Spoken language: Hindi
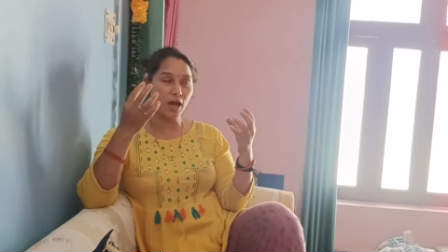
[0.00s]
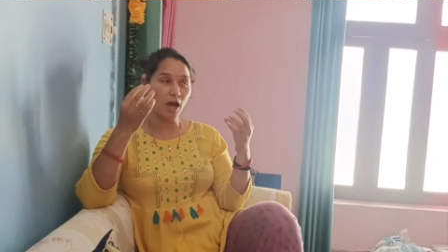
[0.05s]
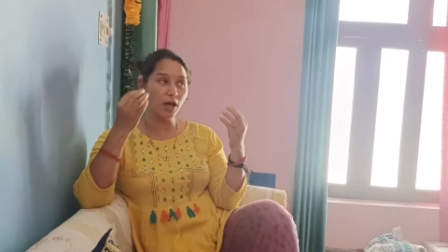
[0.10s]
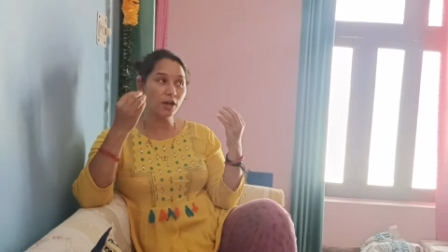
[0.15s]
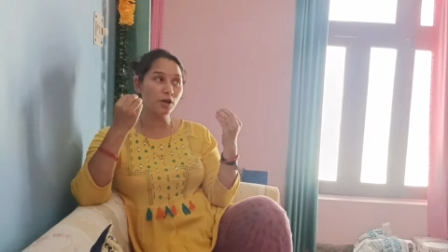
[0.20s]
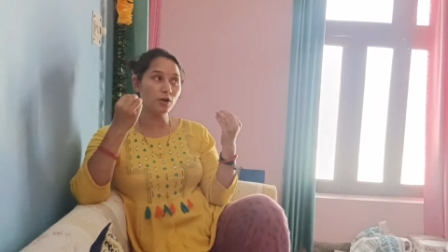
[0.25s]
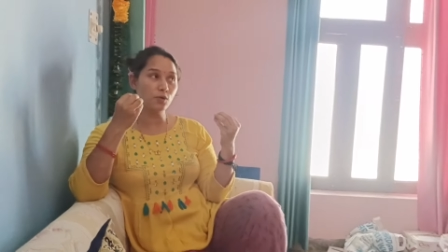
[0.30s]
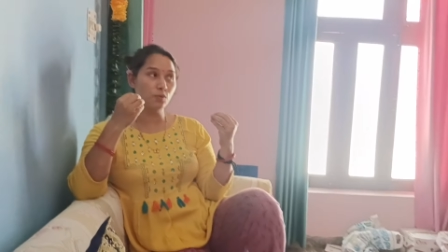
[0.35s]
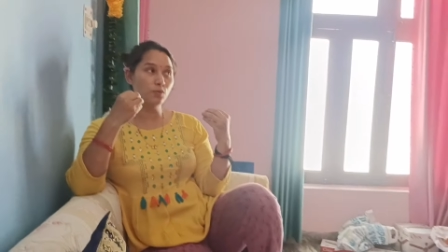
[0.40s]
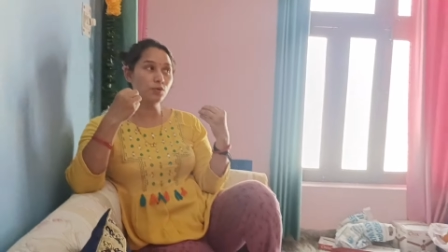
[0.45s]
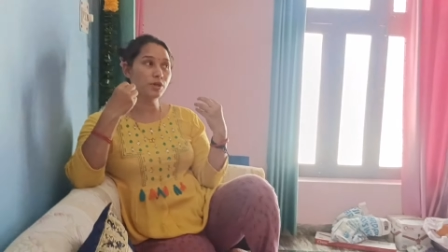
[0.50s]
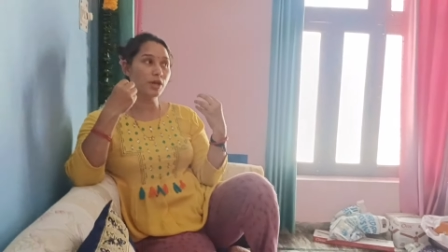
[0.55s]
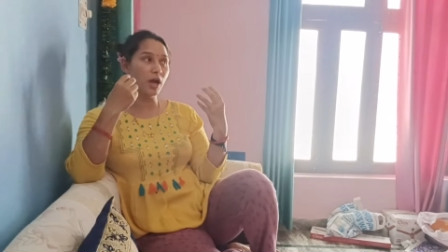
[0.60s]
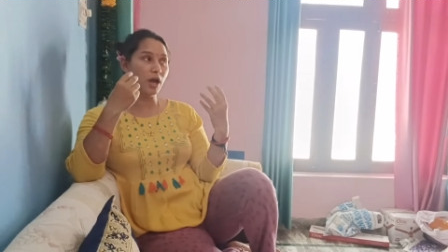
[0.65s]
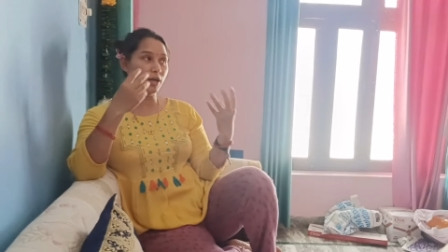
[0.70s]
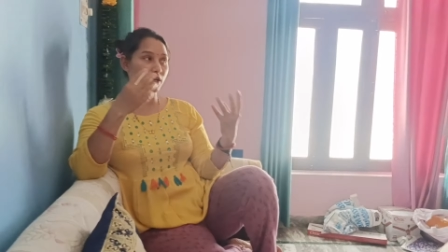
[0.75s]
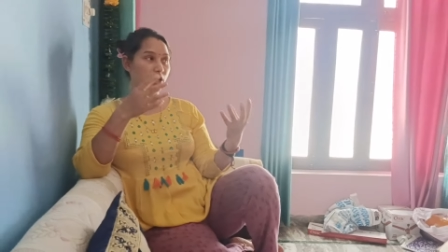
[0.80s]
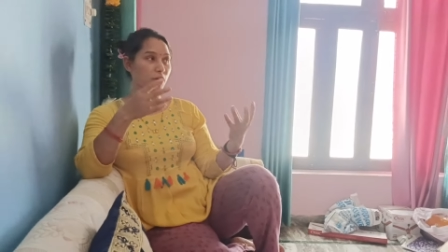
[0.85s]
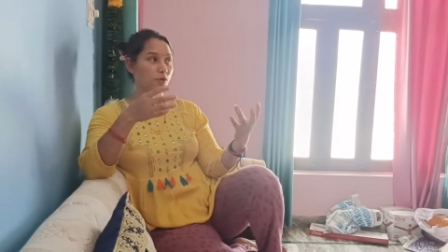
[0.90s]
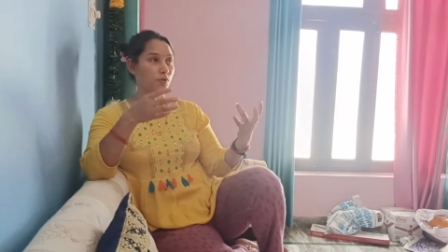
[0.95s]
क्या रखूँ
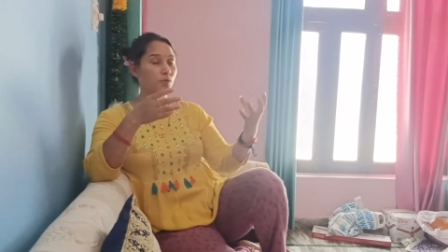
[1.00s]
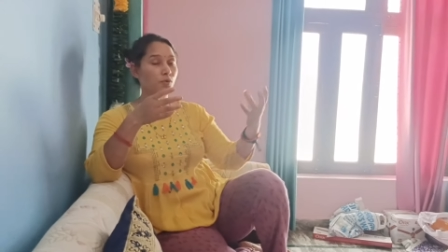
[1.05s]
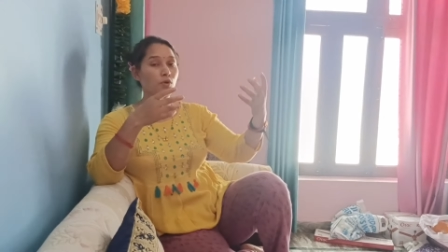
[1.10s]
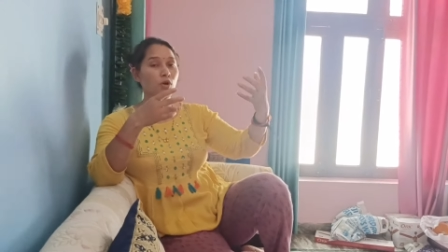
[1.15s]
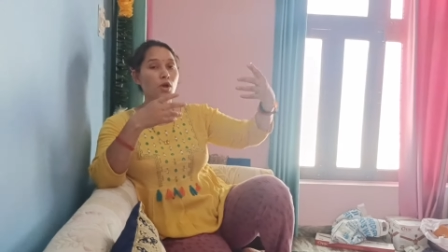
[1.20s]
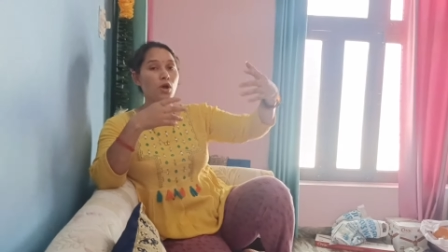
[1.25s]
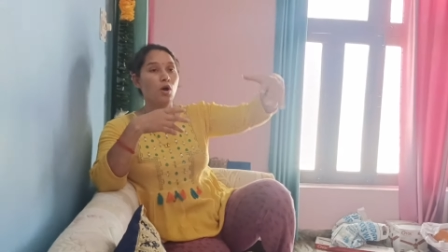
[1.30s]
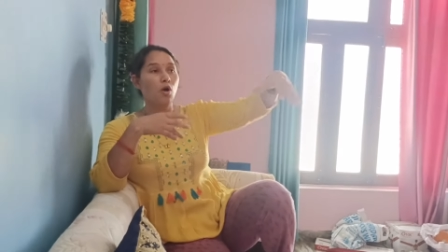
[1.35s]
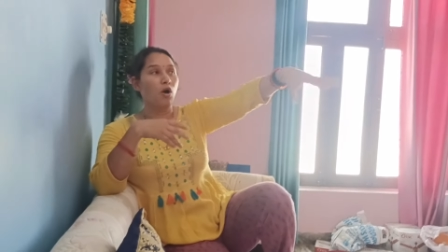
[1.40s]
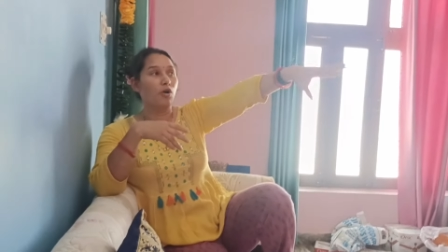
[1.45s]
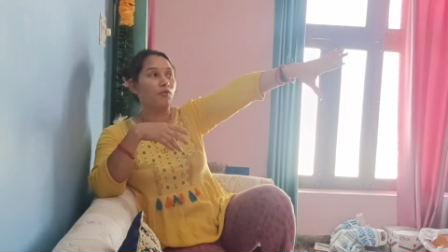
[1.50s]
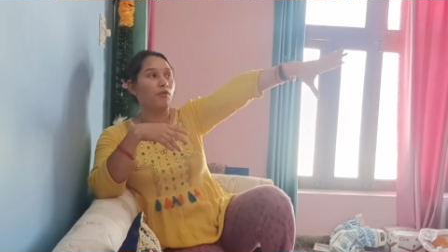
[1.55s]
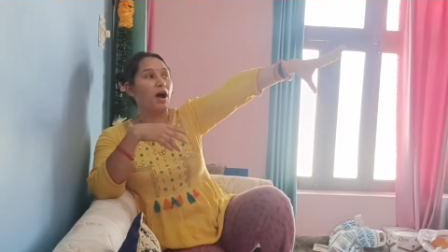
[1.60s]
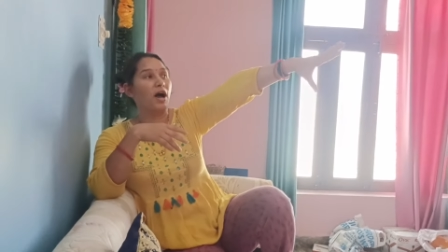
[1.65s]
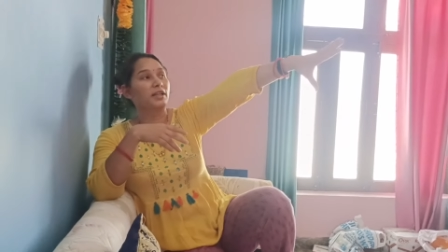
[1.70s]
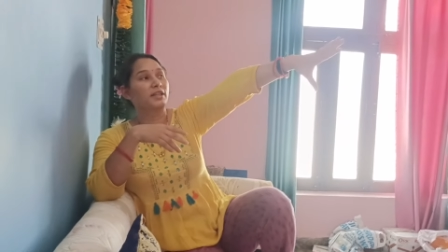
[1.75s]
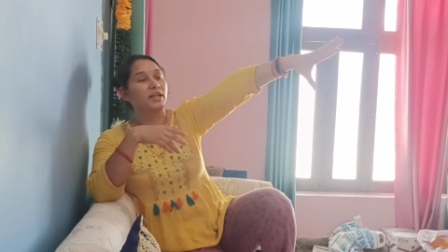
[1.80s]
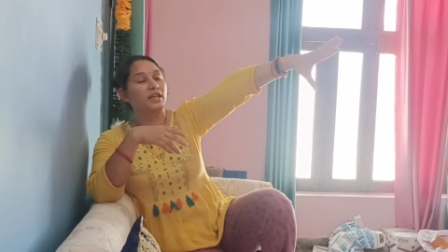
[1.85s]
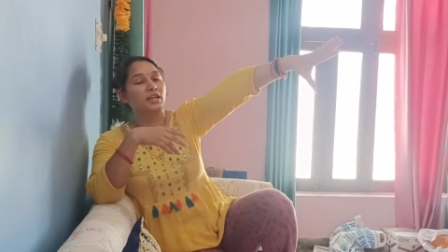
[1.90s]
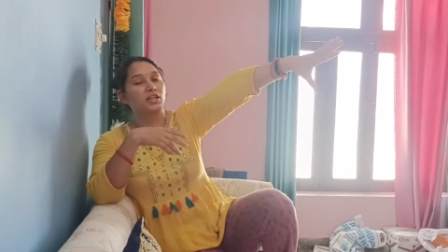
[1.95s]
क्या नहीं और
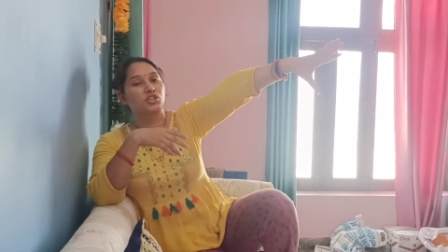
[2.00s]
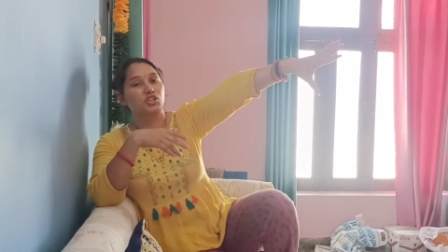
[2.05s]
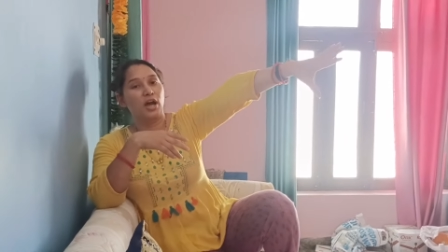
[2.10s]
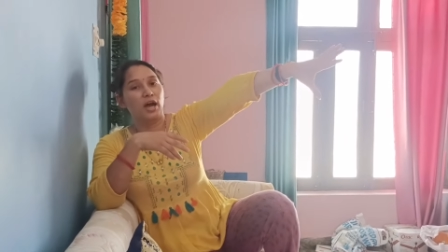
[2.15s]
वहाँ देखिए